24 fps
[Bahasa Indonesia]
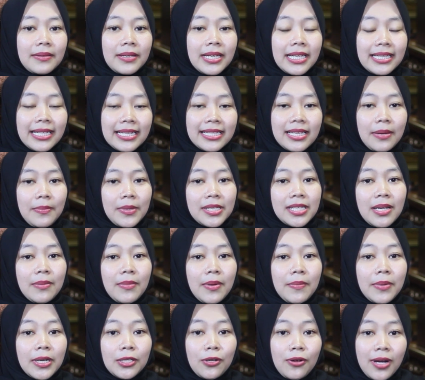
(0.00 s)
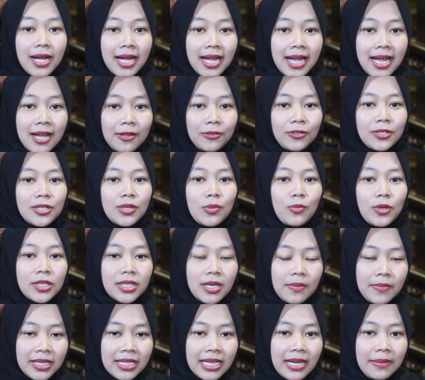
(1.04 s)
kita sama-sama berdoa untuk semua
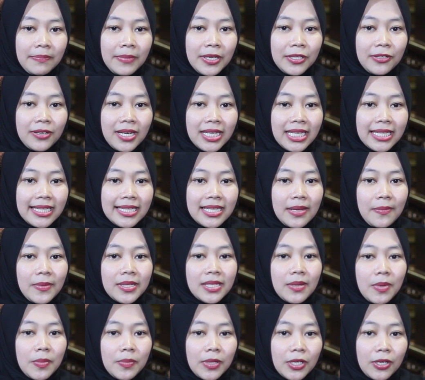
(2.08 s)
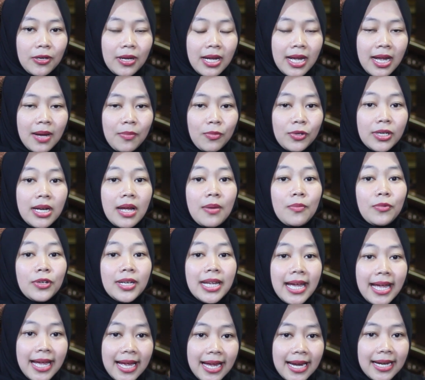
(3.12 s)
sahabat IMP juga kita sama-sama berdoa
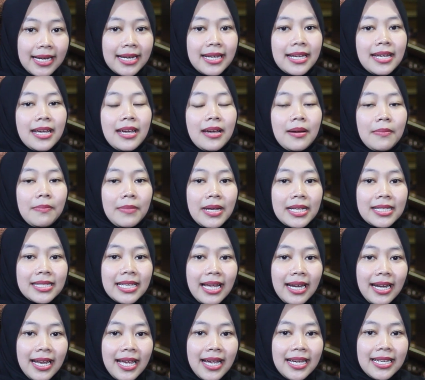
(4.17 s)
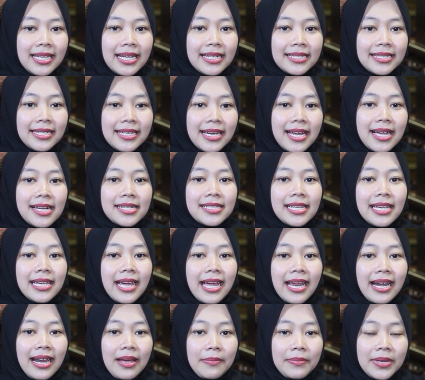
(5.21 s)
mudah-mudahan hmm. masalah yang sedang saya
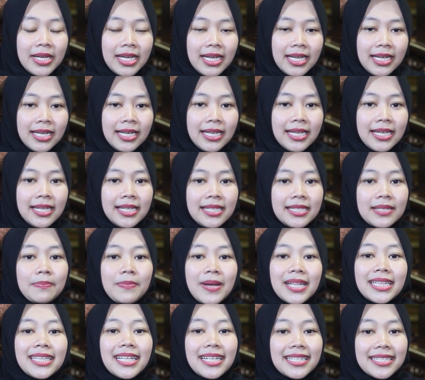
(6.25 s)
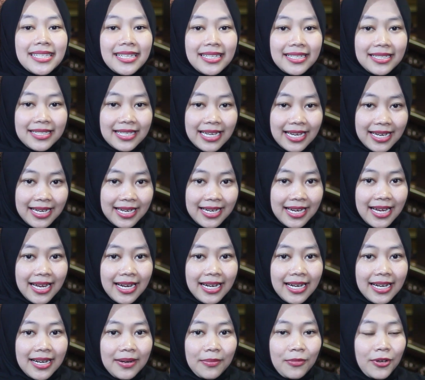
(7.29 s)
alami ini cepat terselesaikan
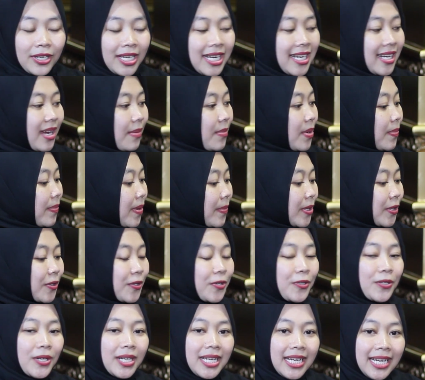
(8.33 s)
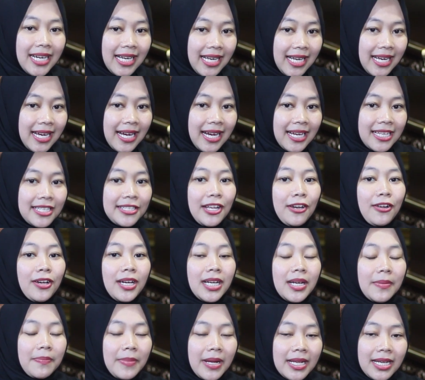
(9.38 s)
mungkin kami hmm. pamit undur diri ya insya Allah
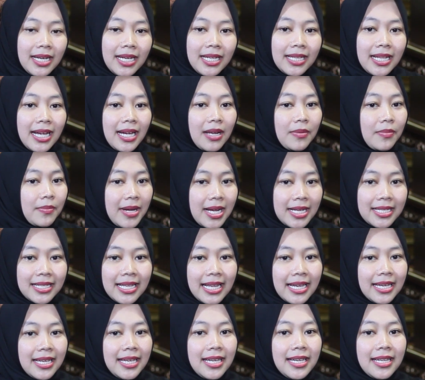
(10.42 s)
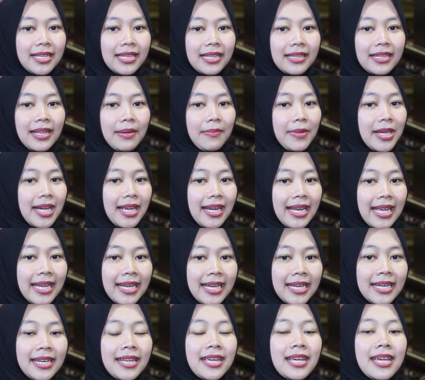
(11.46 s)
kedepannya kita akan membahas lagi hmm. tema yang
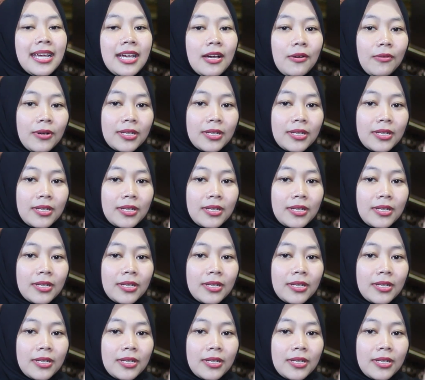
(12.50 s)
lain hmm.